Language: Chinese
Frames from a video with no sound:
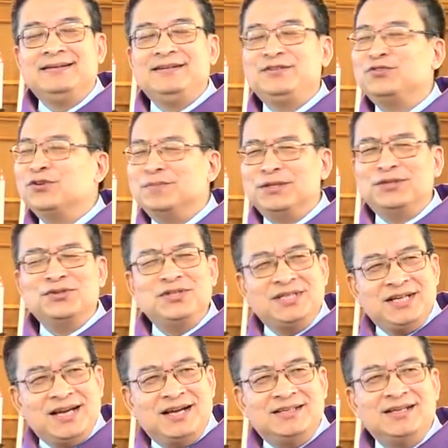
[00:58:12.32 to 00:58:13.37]
其实我们都是
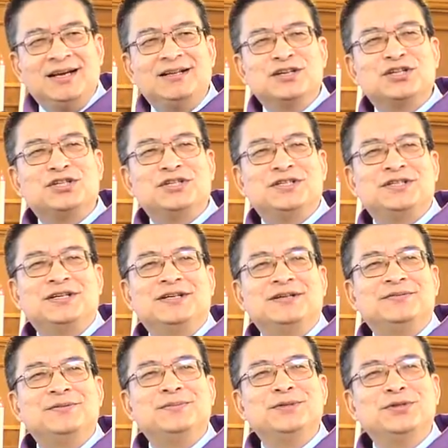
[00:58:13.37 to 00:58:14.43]
这样这样的使者，
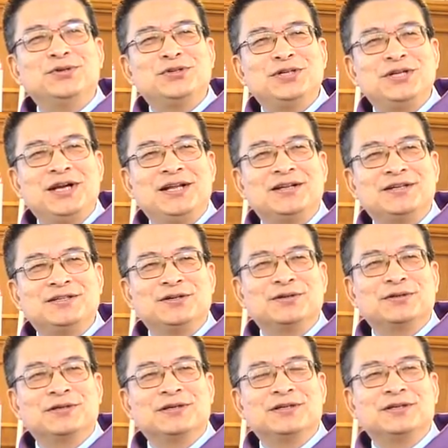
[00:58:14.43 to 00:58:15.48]
我们都是这样的
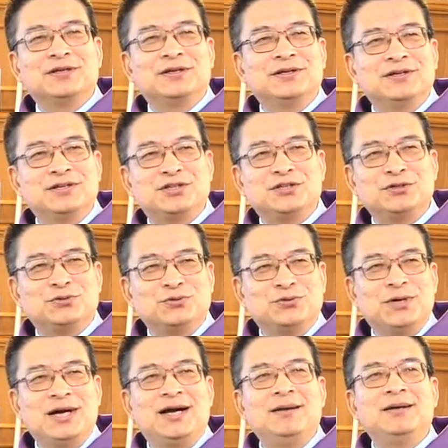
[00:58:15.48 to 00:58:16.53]
圣呃这个使
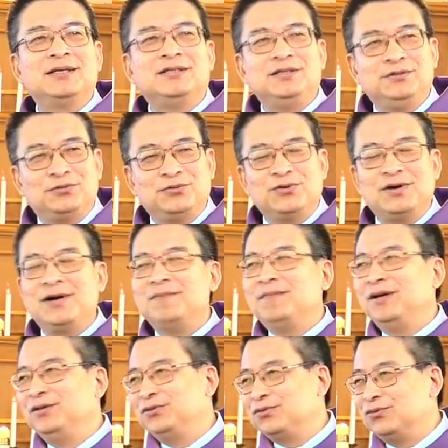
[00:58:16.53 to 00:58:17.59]
徒啊、信徒啊、
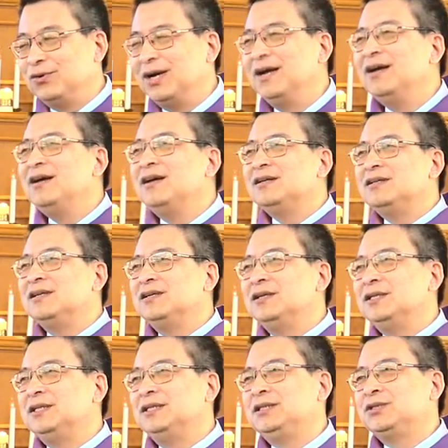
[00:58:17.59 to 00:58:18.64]
门徒啊，甚
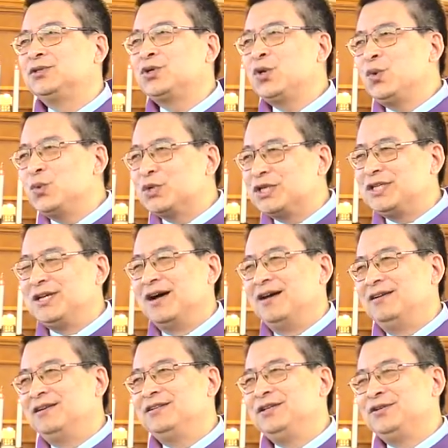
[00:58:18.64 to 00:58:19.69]
至共
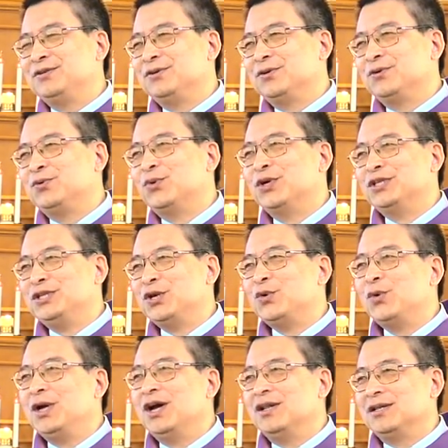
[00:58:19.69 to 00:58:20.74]
享了这种火急
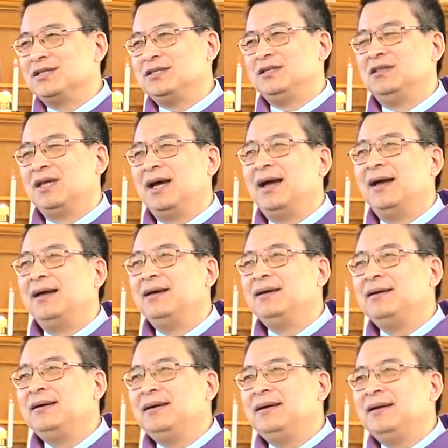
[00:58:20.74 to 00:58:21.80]
火燎的心态，
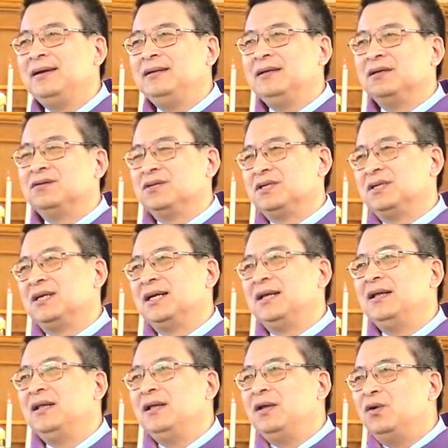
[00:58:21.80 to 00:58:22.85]
那就是
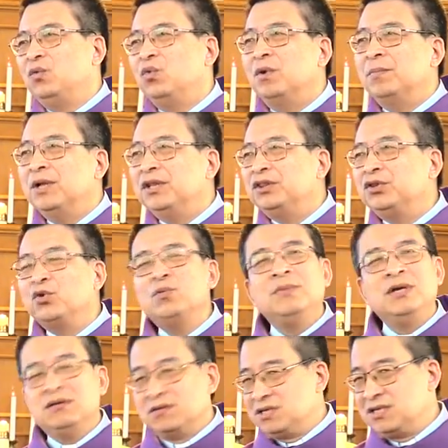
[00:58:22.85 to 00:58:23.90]
我们都
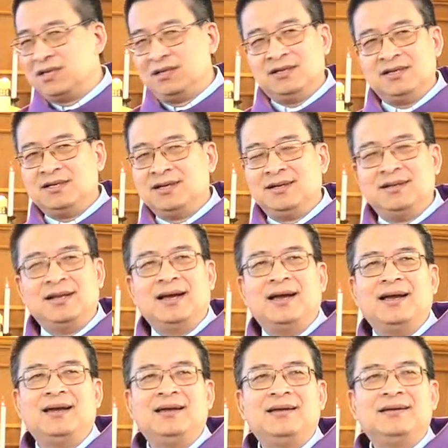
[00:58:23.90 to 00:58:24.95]
没有神的忍
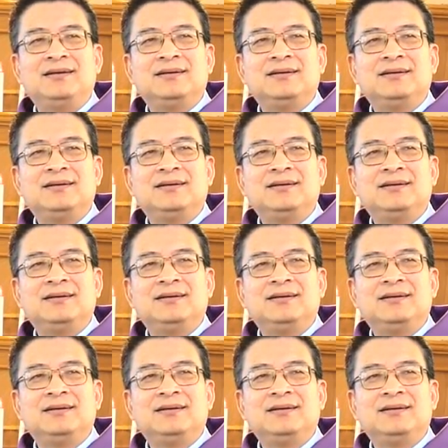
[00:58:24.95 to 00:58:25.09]
耐，